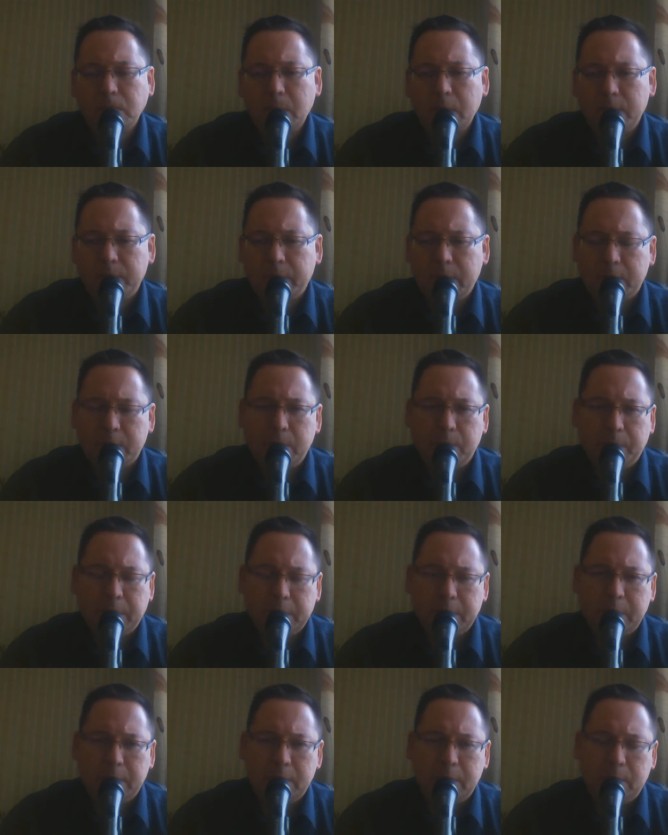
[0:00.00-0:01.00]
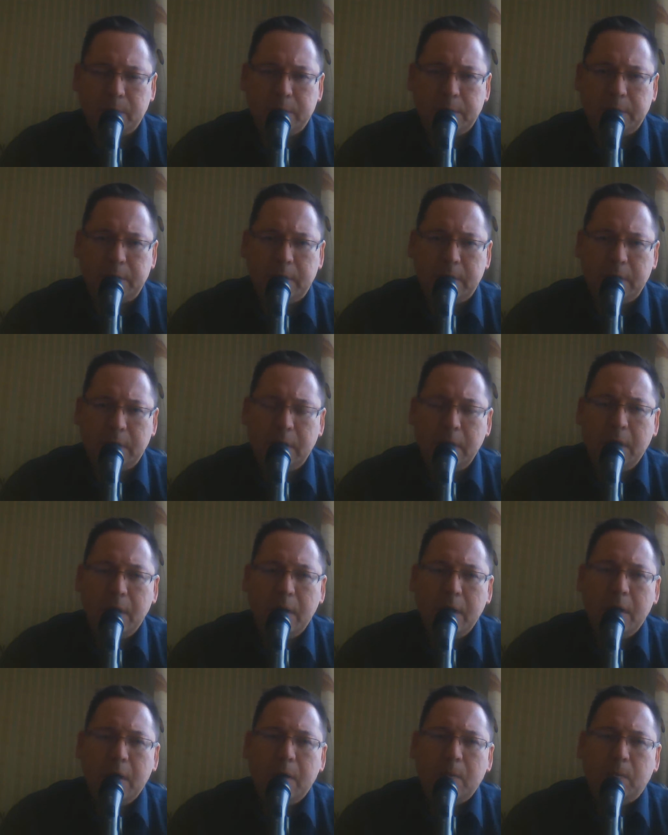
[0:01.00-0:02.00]
в каждом процессе мышления,
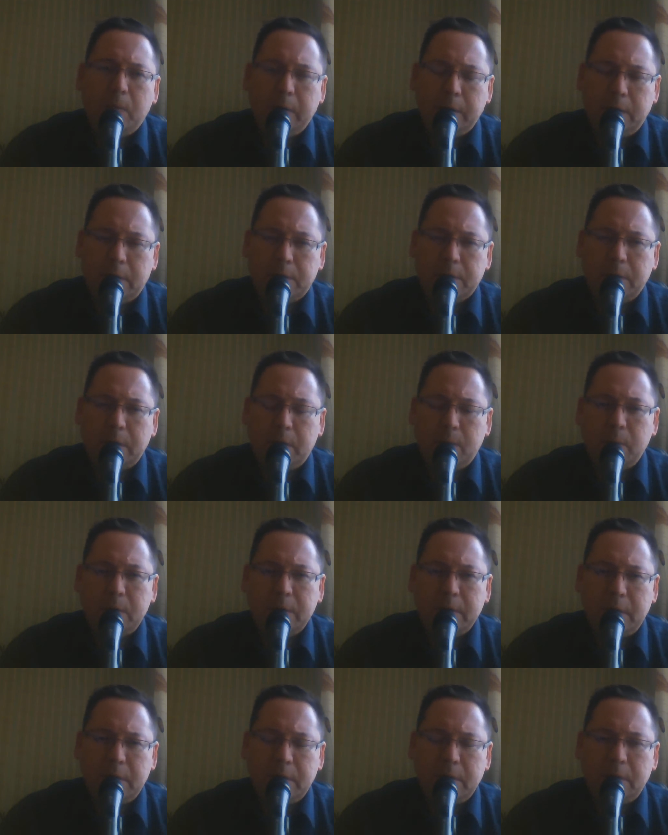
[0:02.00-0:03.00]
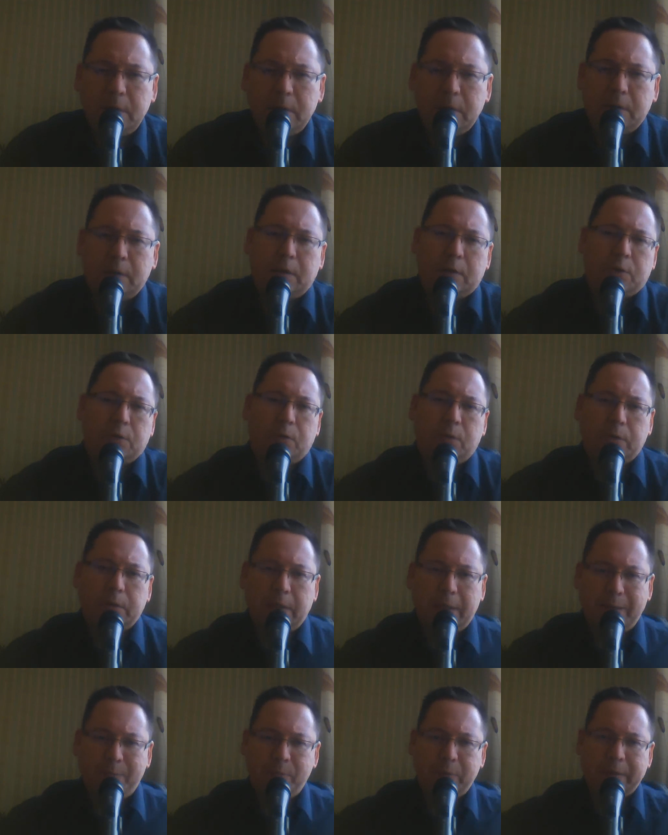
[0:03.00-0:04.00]
мы должны обязательно на что-то
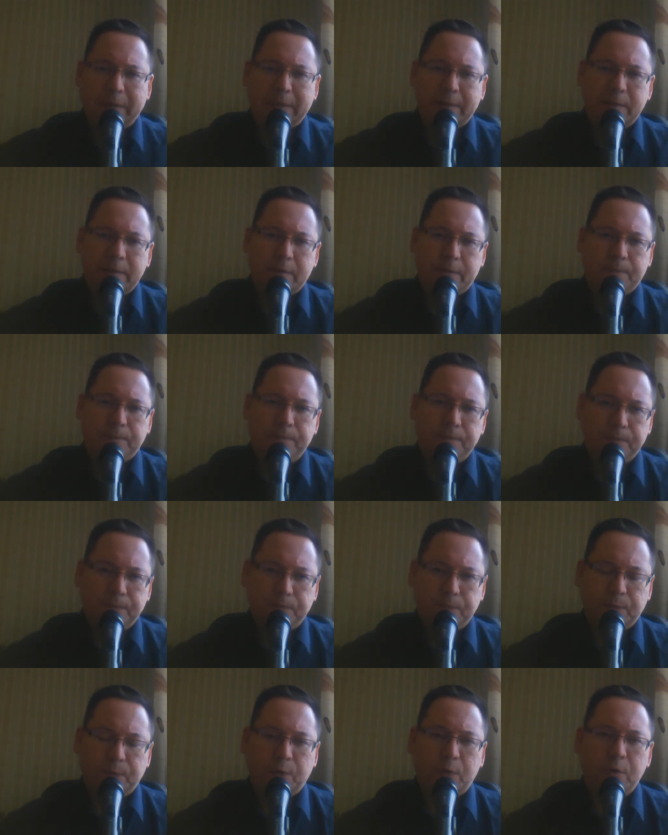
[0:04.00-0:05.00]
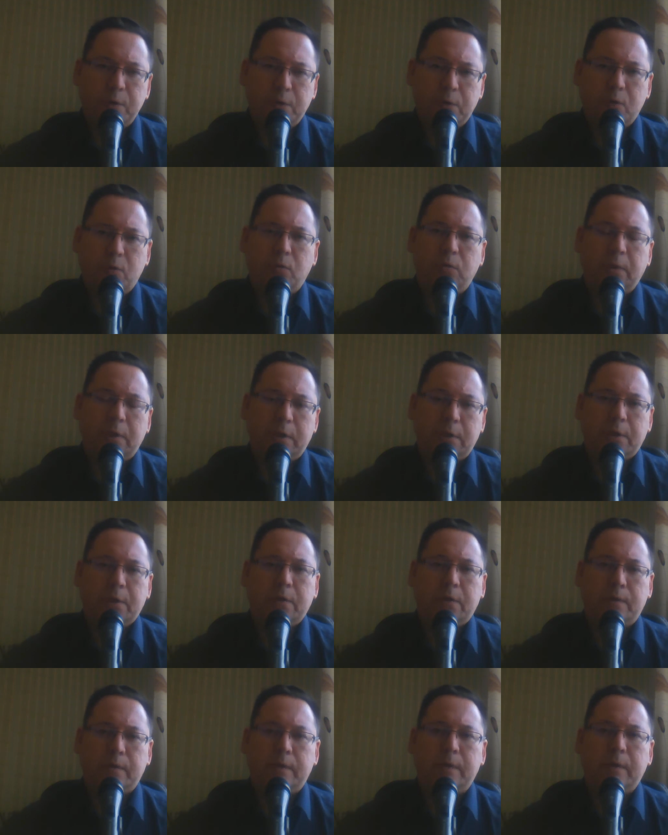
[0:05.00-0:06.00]
опираться. То есть у
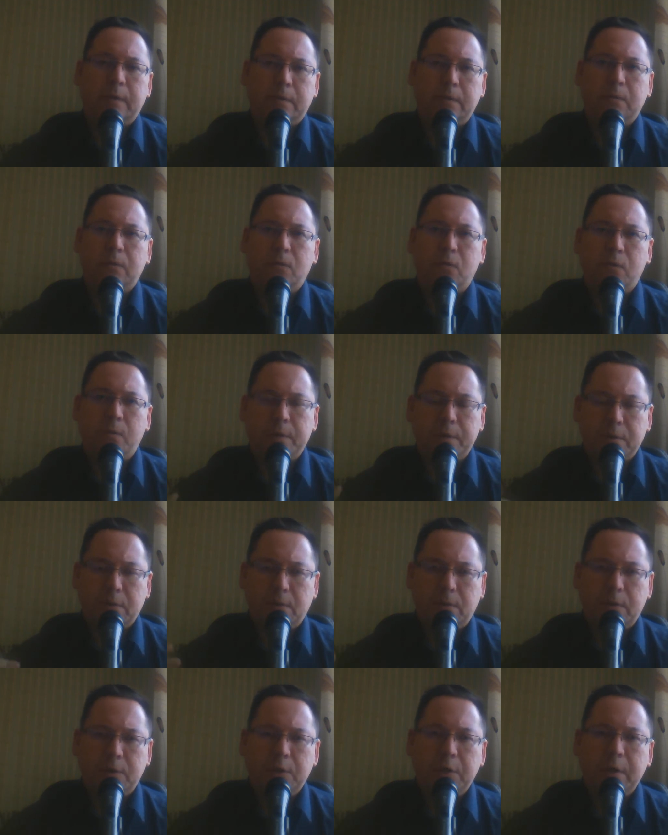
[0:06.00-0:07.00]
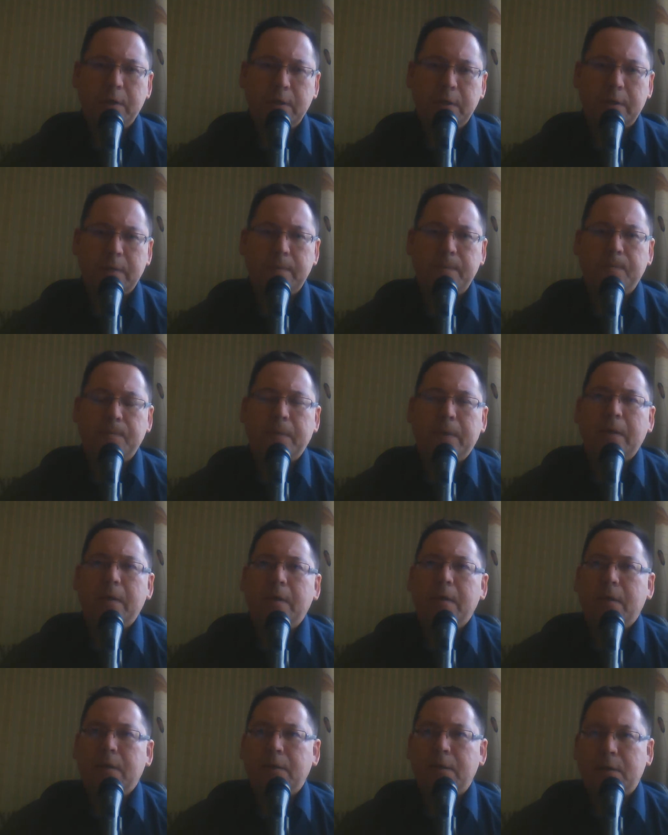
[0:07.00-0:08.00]
нашего умозаключения –
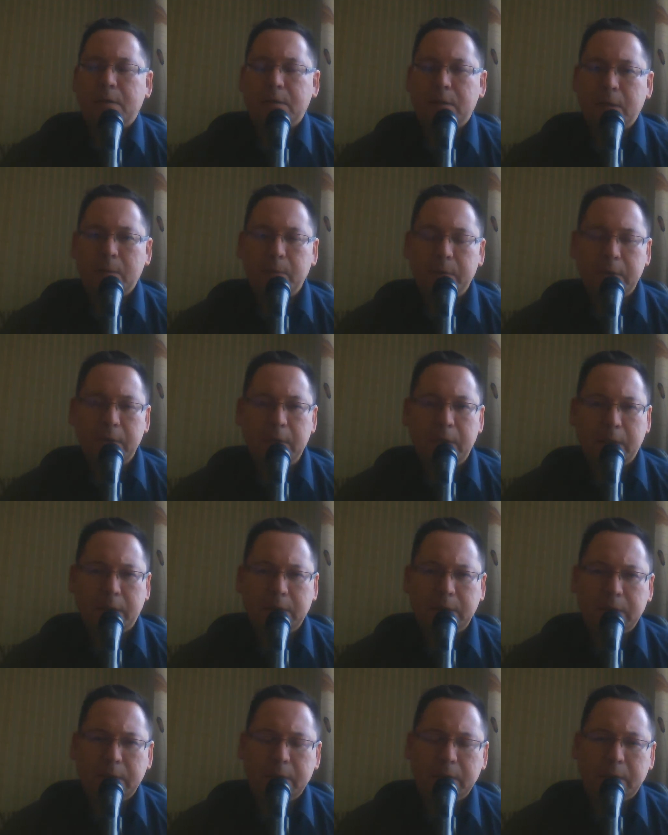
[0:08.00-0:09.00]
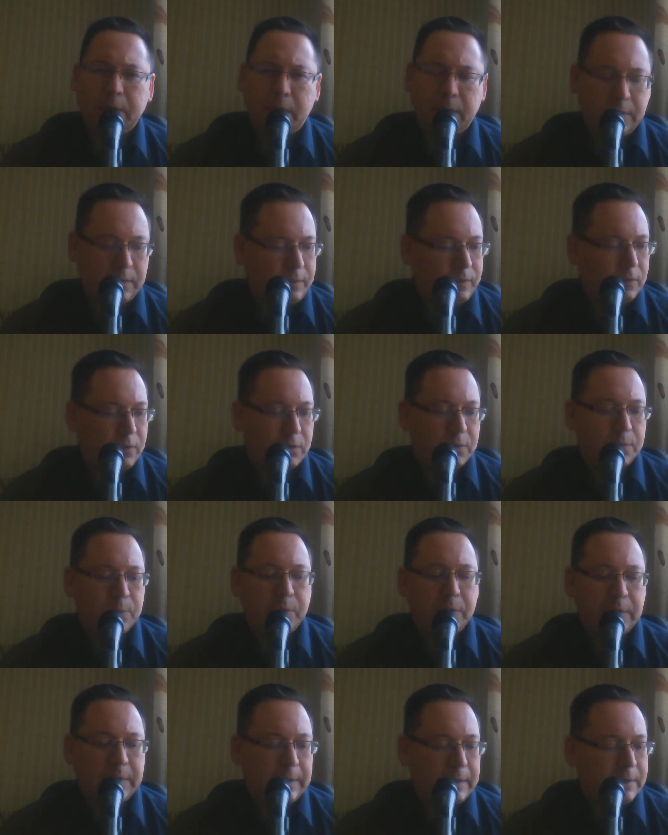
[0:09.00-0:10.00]
должна быть некоторая, как в
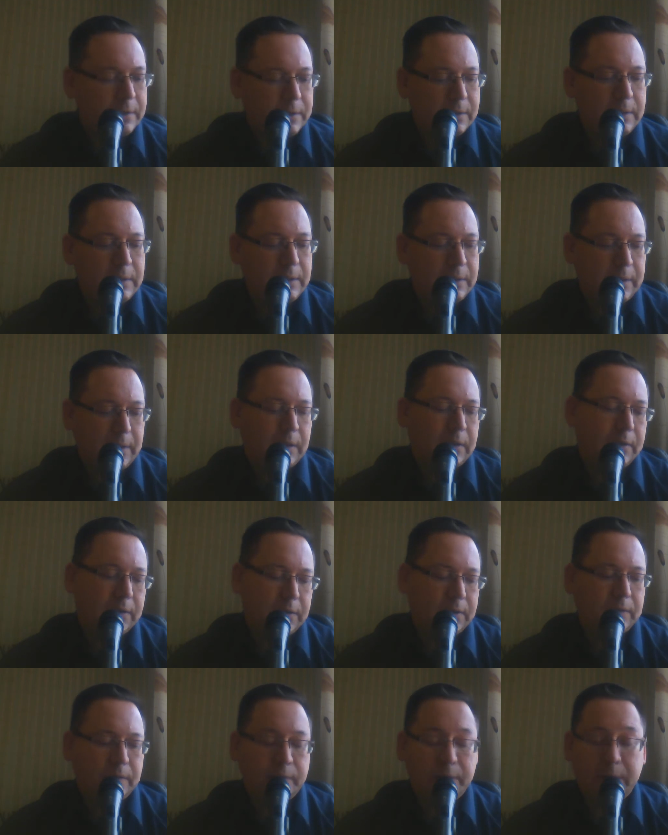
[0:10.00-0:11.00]
юриспруденции или как в